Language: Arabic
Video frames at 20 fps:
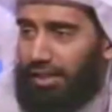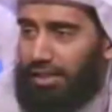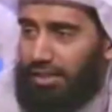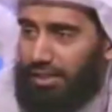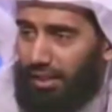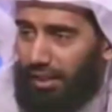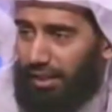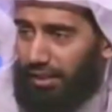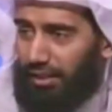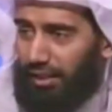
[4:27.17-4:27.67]
غيري
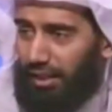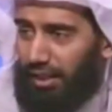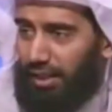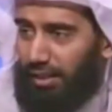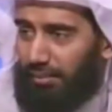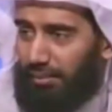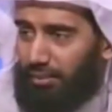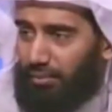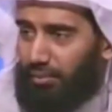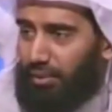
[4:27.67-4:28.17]
صارت
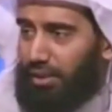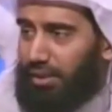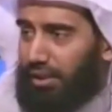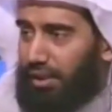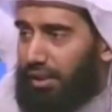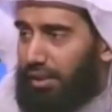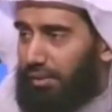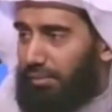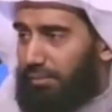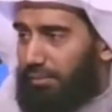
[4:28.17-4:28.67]
حراما
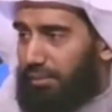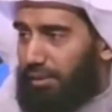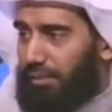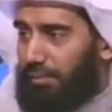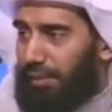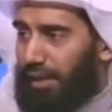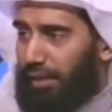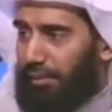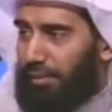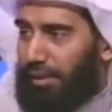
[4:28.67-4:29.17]
وإذا
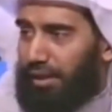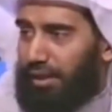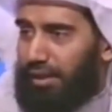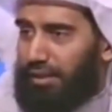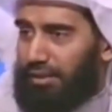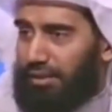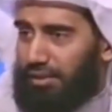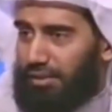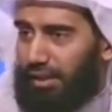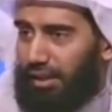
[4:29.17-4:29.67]
ذبح
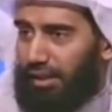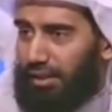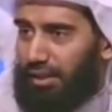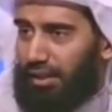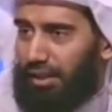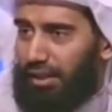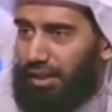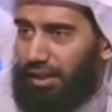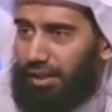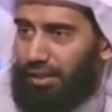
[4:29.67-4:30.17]
بقرة صارت
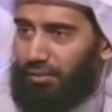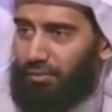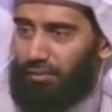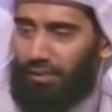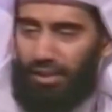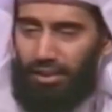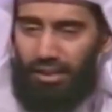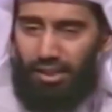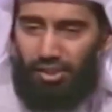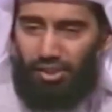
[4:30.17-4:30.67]
حلالا
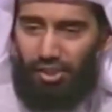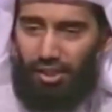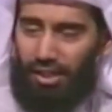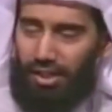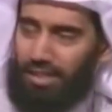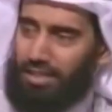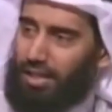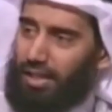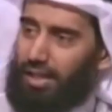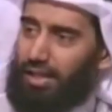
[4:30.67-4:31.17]
يعني أشياء
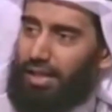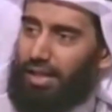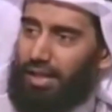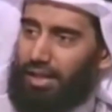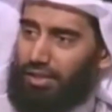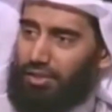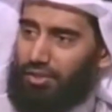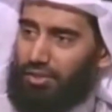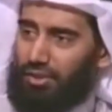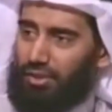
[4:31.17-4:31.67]
ليس عليها
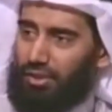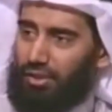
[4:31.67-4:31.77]
نص